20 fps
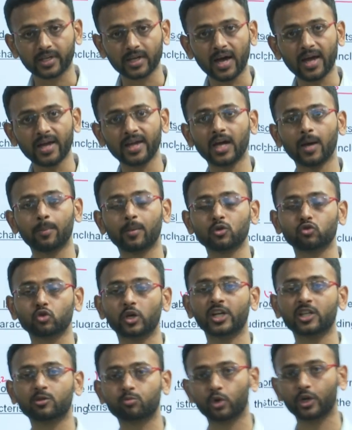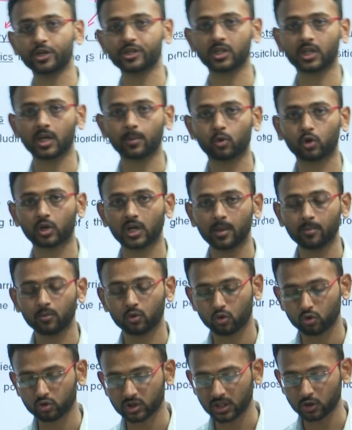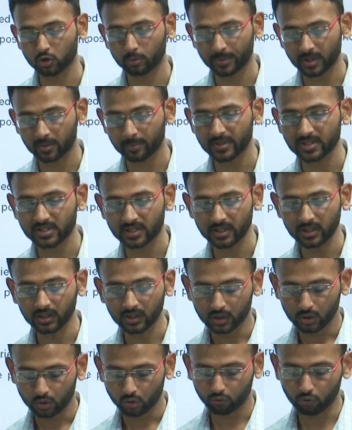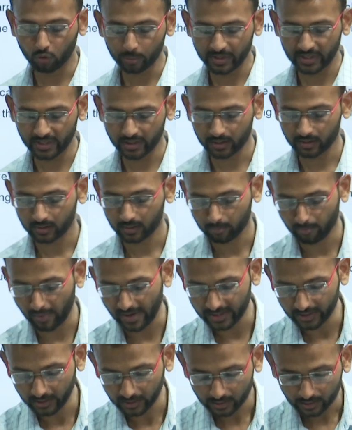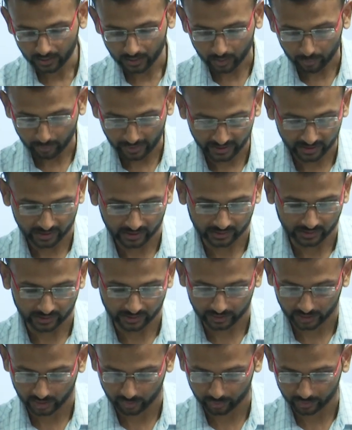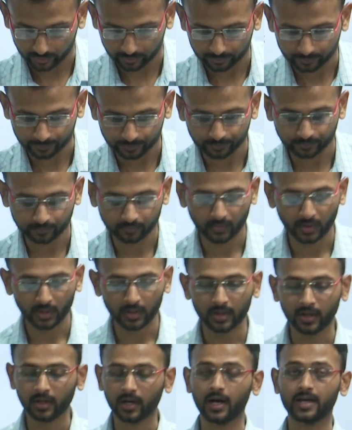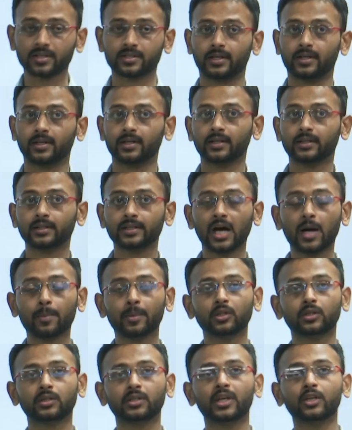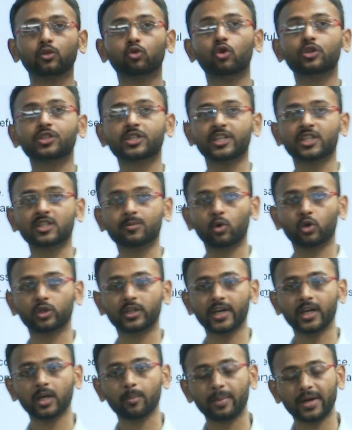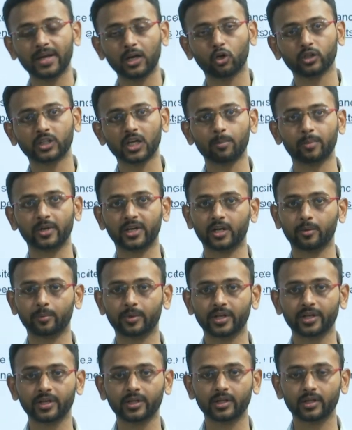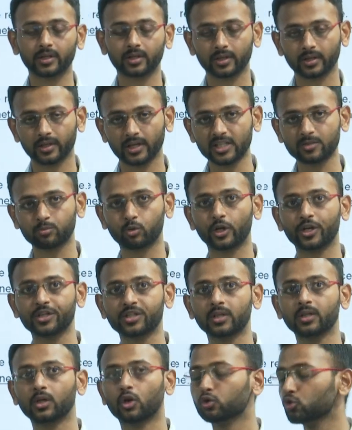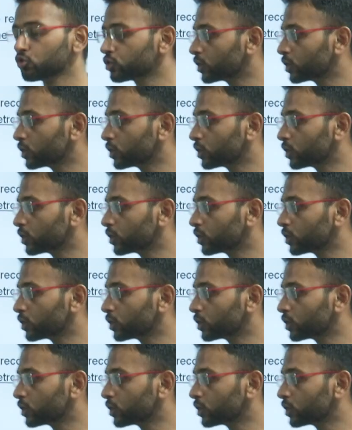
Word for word: क्या है आपका सॉयल एक्सप्लोरेशन का प्रोग्राम उसका जो पर्पज़ है वो भी एक मायना मायने रखता है यहाँ पर अच्छा यहाँ पे ये दो स्टेजेस में होता है पहला होता है प्रिलिमिनरी एक्सप्लोरेशन और